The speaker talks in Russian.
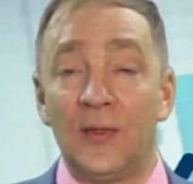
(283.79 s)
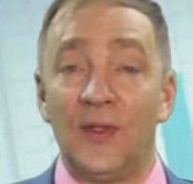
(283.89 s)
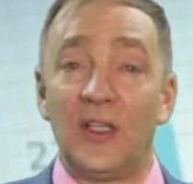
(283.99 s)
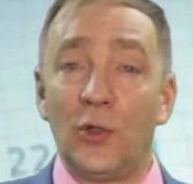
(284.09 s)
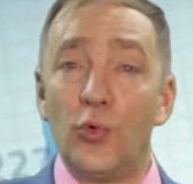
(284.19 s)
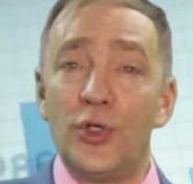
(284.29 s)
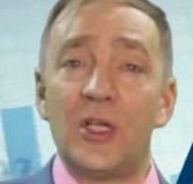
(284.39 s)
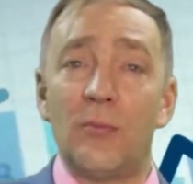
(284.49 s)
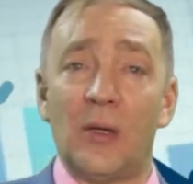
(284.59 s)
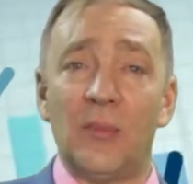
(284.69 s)
на
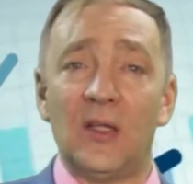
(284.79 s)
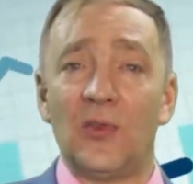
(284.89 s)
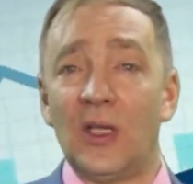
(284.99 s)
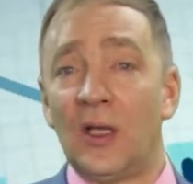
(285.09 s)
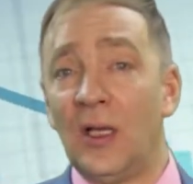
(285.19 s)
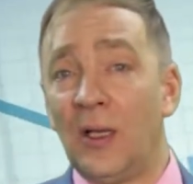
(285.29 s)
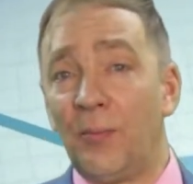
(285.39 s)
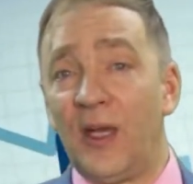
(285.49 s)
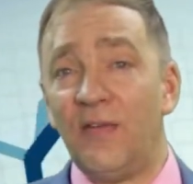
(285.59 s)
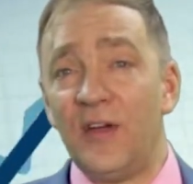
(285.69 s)
текущие моменты,
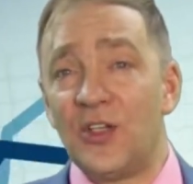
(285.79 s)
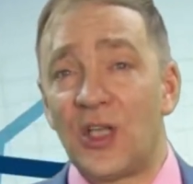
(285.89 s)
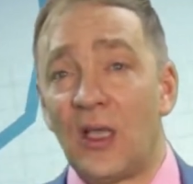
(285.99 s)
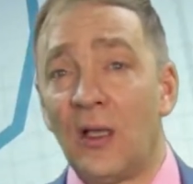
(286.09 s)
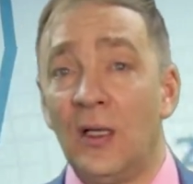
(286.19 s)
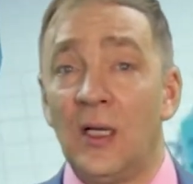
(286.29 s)
привычки,